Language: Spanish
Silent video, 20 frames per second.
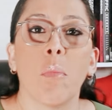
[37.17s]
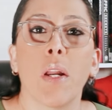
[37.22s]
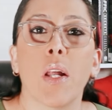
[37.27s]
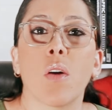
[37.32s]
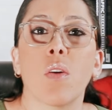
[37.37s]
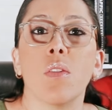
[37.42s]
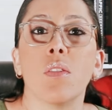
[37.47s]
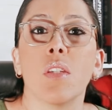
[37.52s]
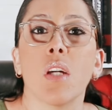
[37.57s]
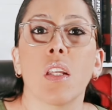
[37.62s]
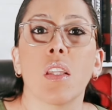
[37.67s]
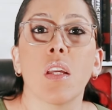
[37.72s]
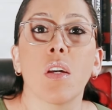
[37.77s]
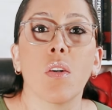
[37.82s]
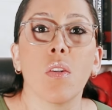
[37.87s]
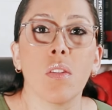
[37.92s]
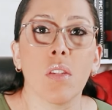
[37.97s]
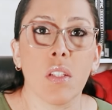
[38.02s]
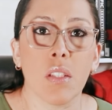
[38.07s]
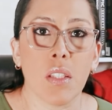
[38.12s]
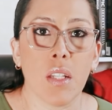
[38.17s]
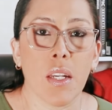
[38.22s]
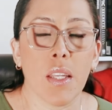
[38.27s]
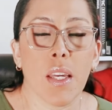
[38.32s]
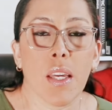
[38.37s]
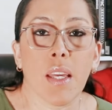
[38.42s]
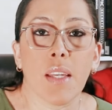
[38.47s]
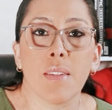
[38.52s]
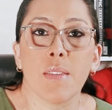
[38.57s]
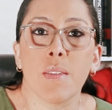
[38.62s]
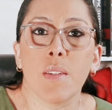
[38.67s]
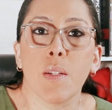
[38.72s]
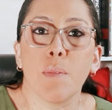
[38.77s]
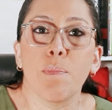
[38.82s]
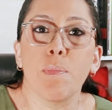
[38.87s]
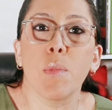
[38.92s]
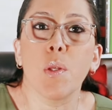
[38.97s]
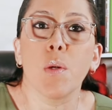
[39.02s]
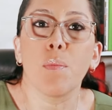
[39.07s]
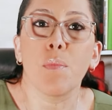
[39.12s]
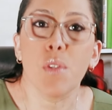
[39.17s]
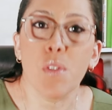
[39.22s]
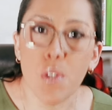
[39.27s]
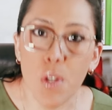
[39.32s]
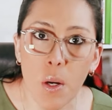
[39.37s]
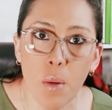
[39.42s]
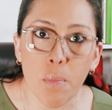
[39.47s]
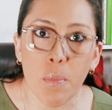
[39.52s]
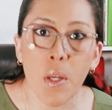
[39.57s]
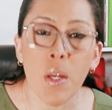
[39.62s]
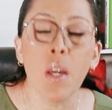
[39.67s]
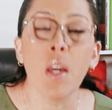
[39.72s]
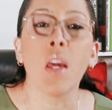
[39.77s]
Para contarte con detalle qué es TikTok Shop,